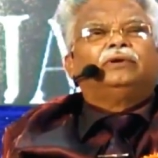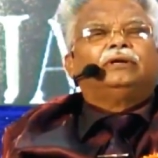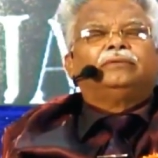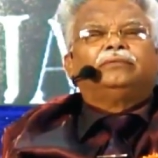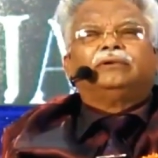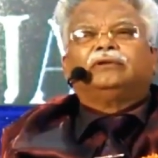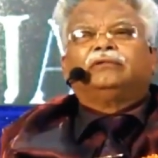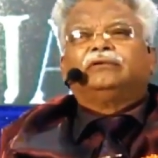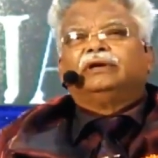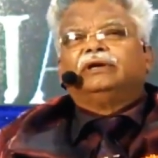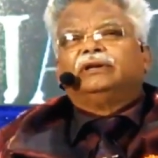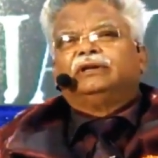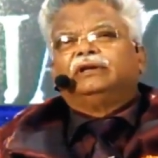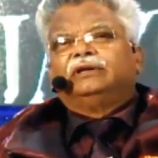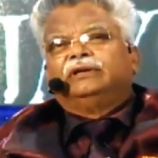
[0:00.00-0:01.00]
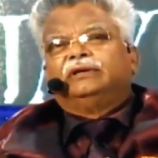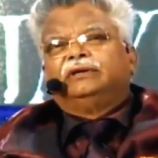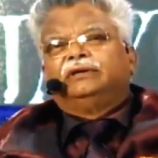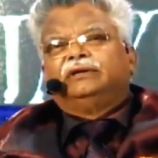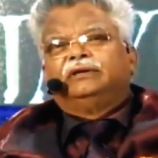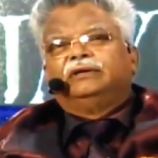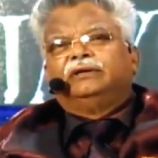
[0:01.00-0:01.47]
బట్టి మనం ఆయన్ని
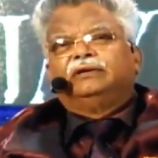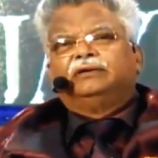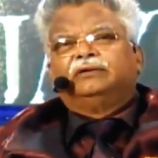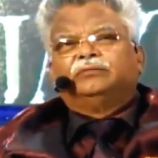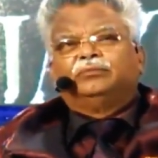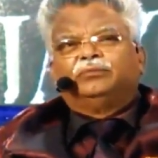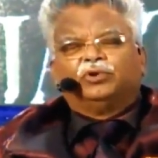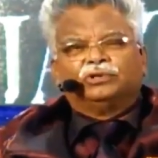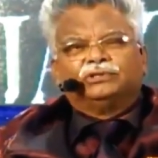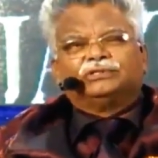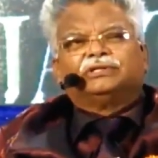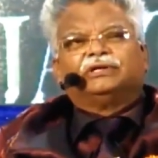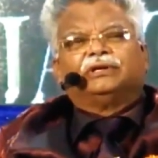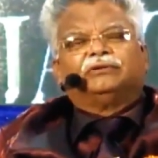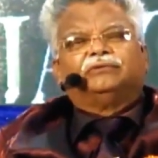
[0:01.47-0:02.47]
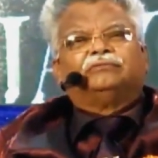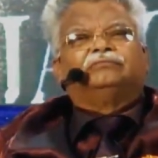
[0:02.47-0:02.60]
పోల్చగలం